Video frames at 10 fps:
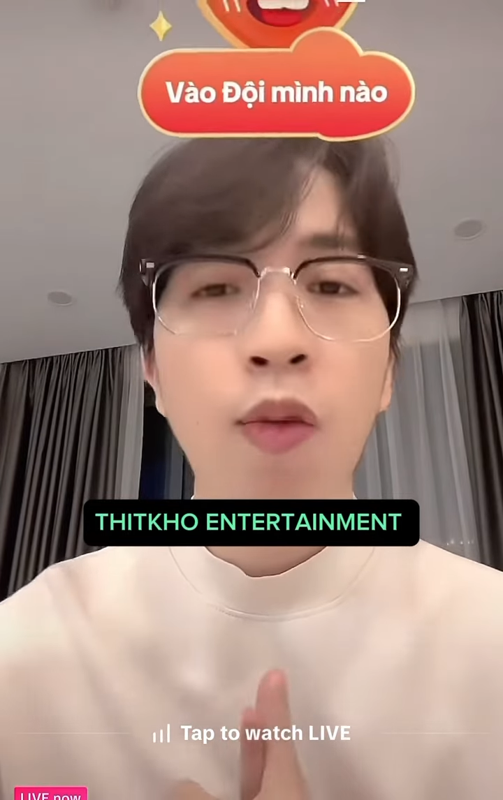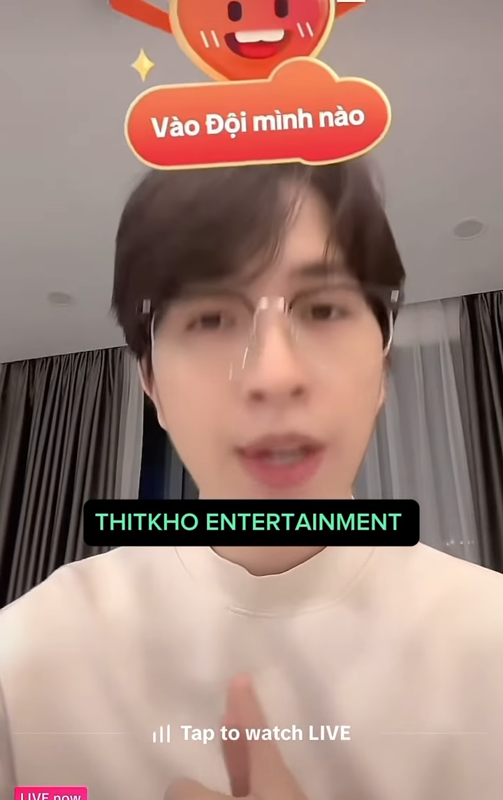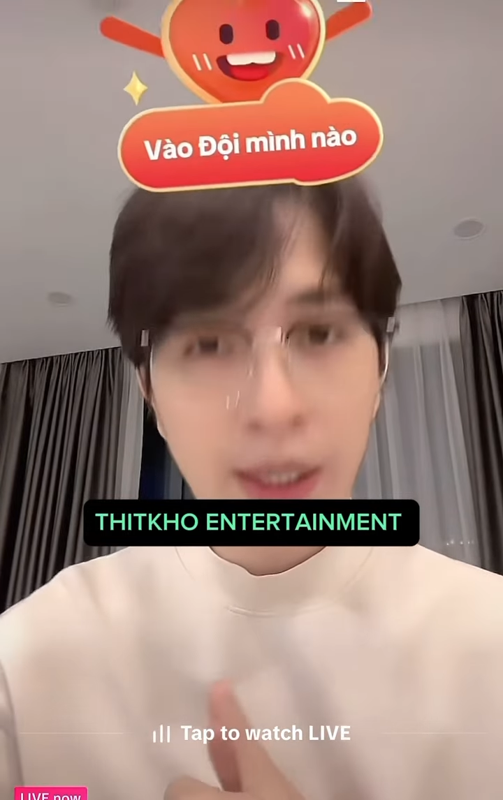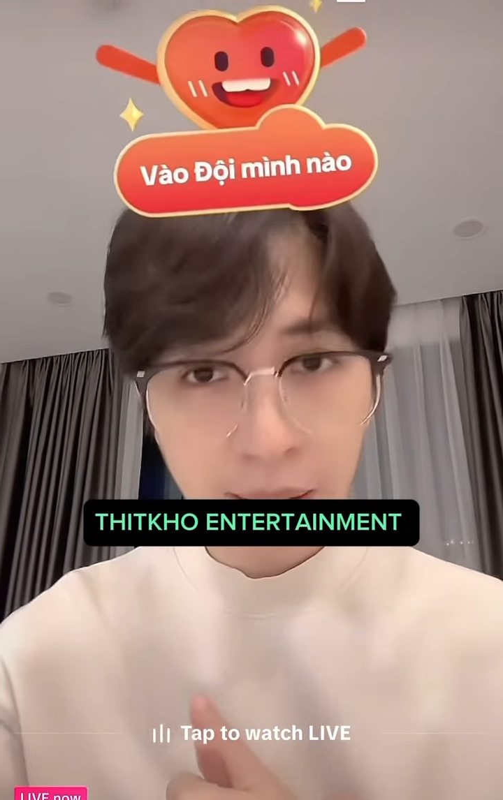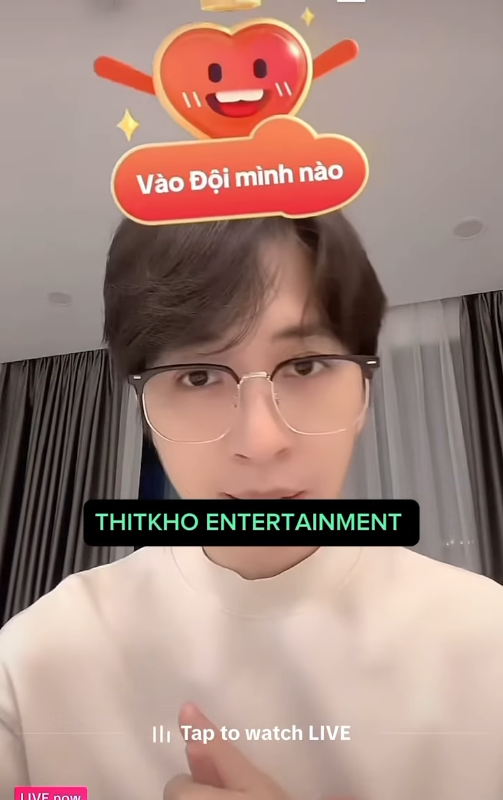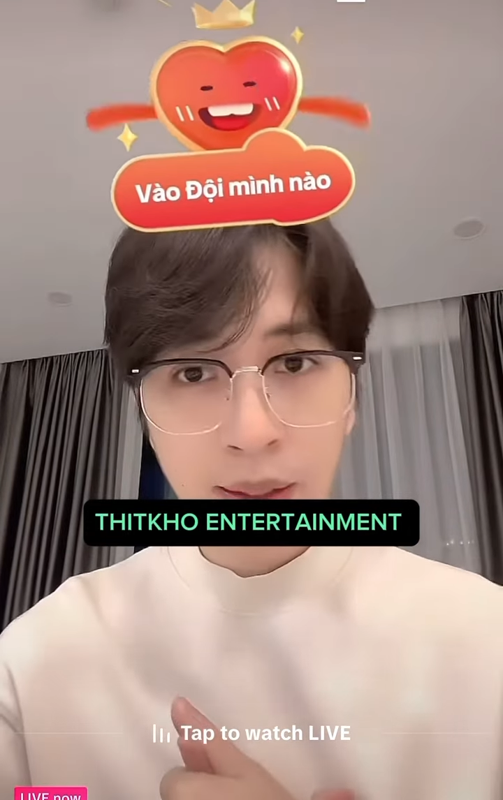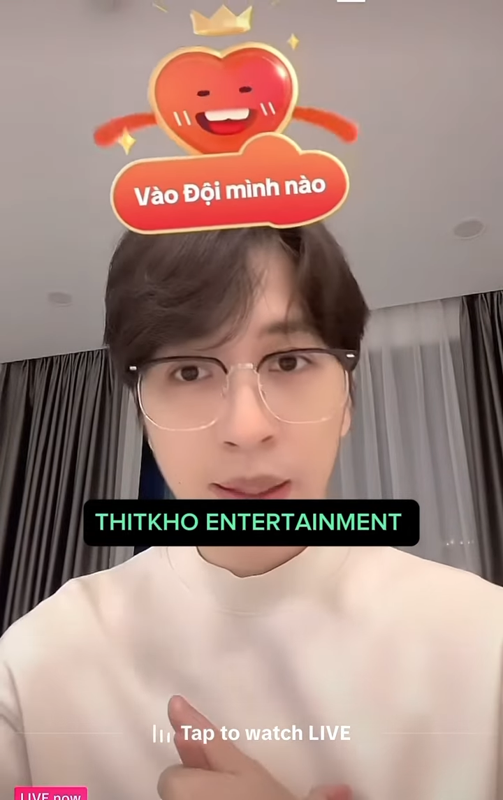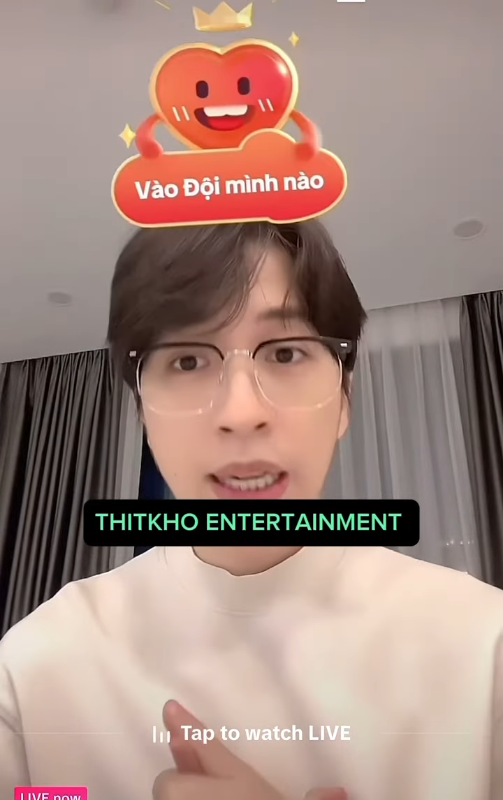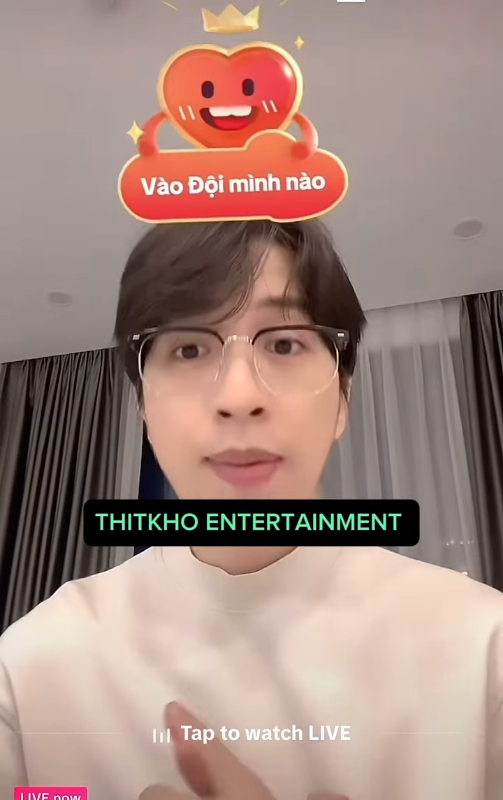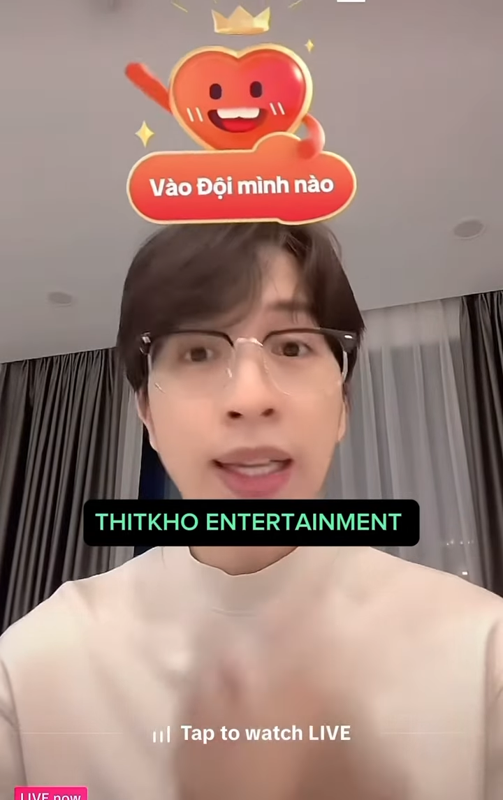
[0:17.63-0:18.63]
giáo viên
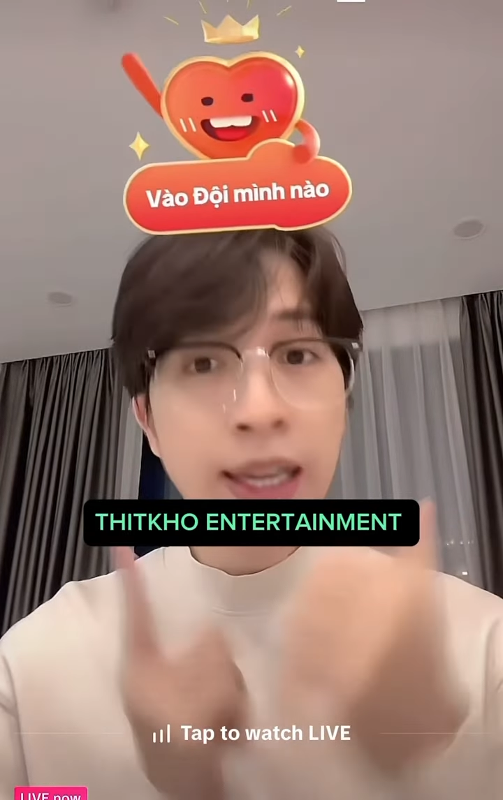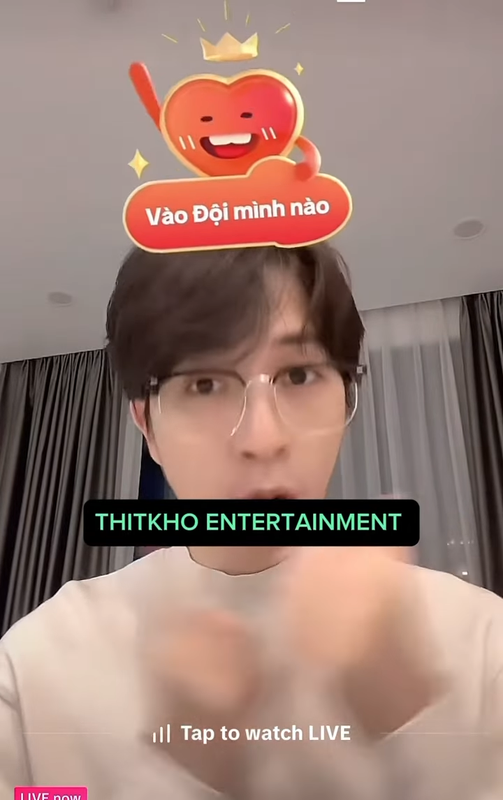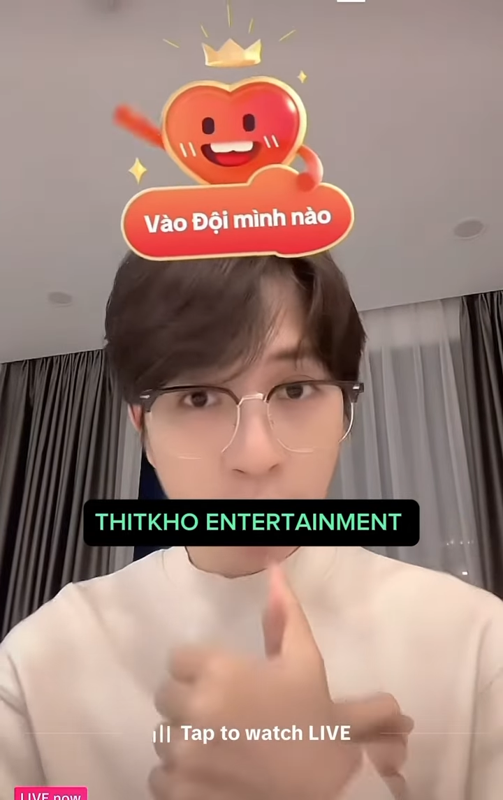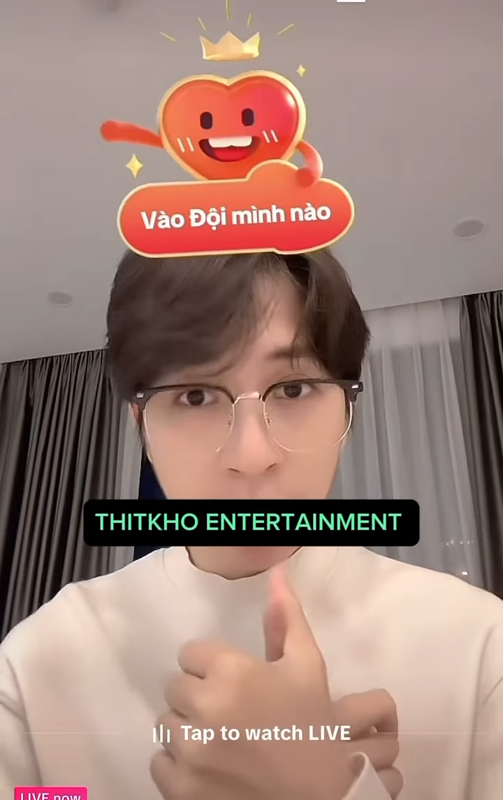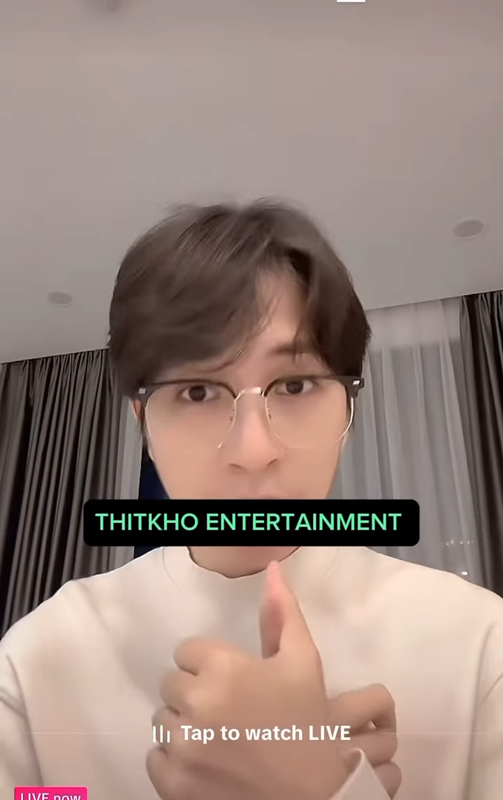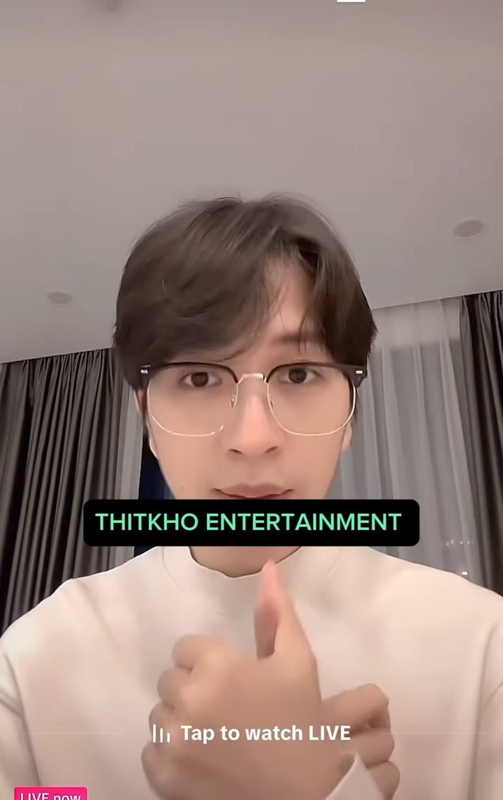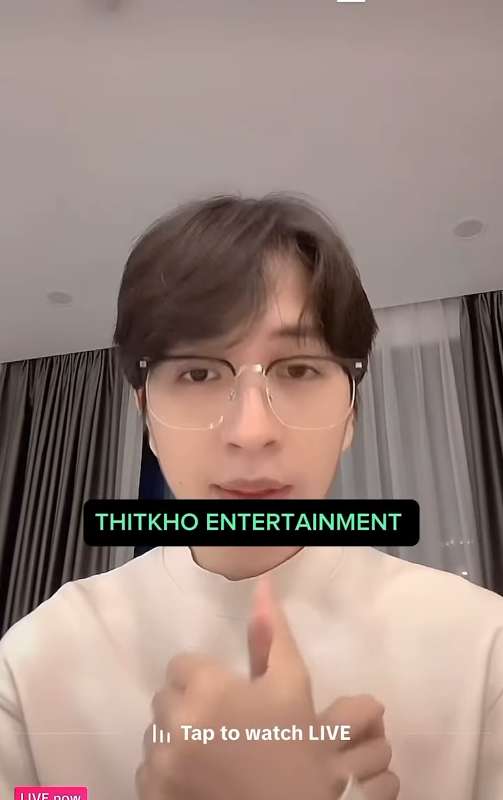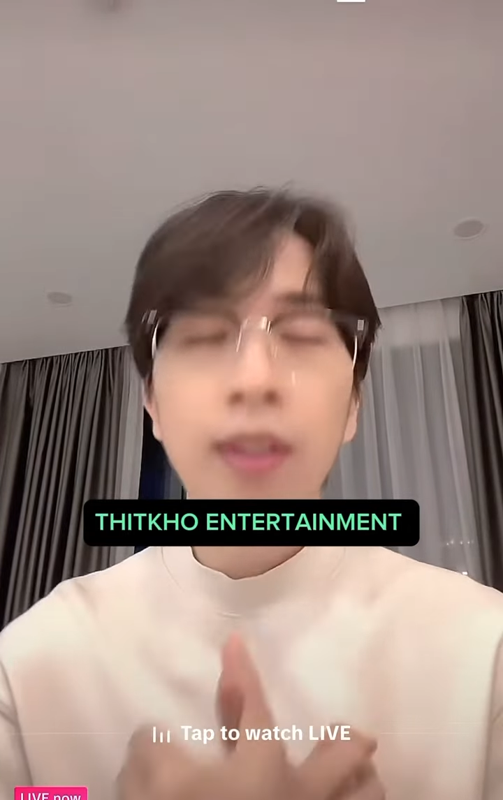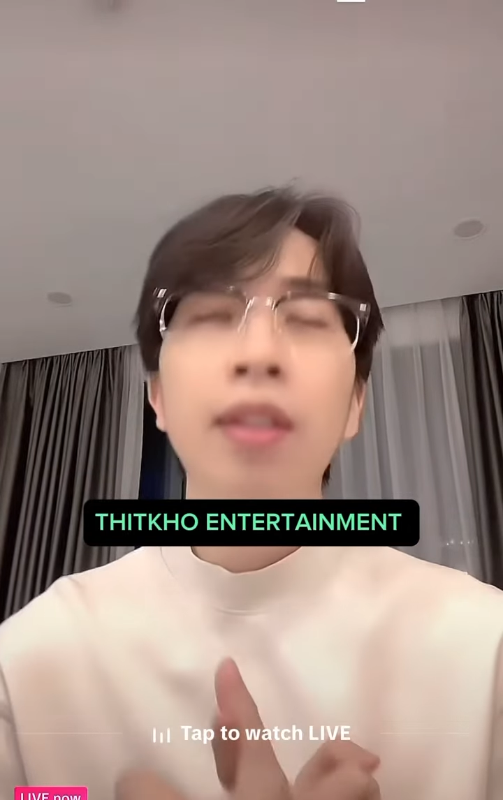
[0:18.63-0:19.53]
để các bạn hiểu nhá